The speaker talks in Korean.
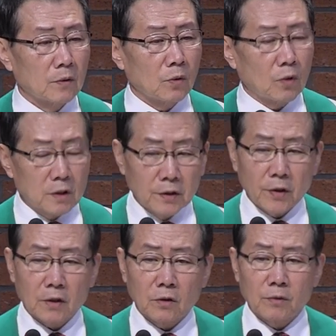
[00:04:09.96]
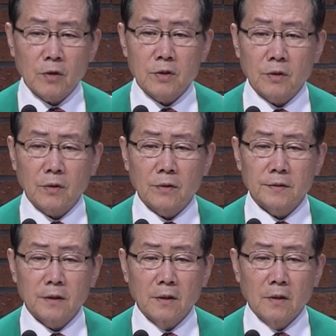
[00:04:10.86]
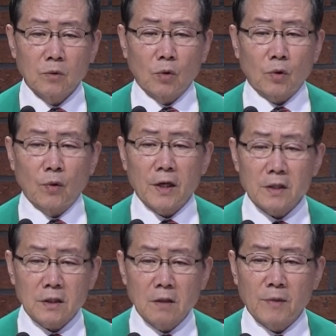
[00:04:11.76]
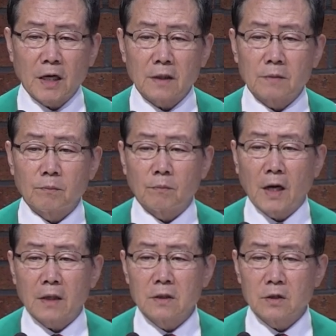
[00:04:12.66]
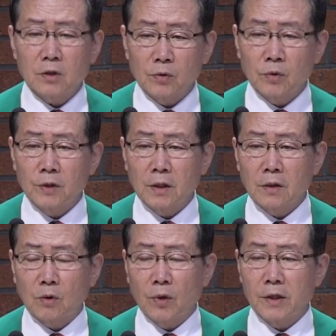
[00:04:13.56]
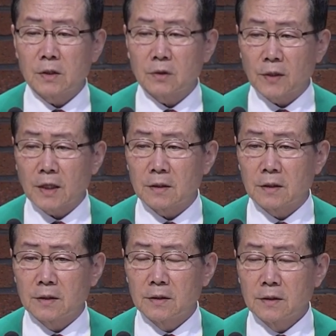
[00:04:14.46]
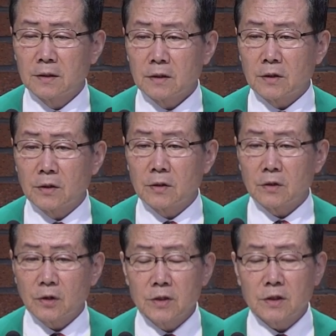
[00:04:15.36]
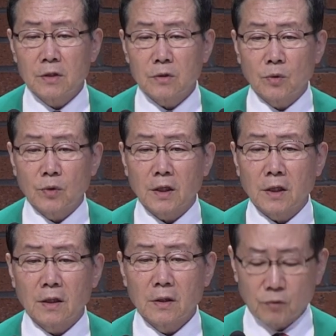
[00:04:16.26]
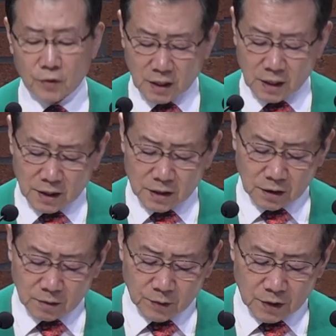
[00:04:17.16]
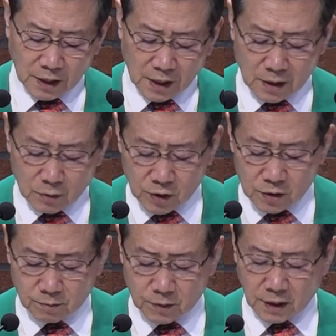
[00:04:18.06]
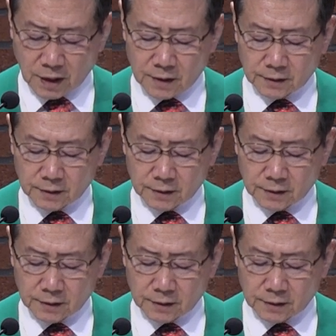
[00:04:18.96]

또 거기에 더불어서 또 교회에 실망한 많은 성도들이 교회를 떠난 그런 현실 속에 우리가 지금 살아가고 있습니다.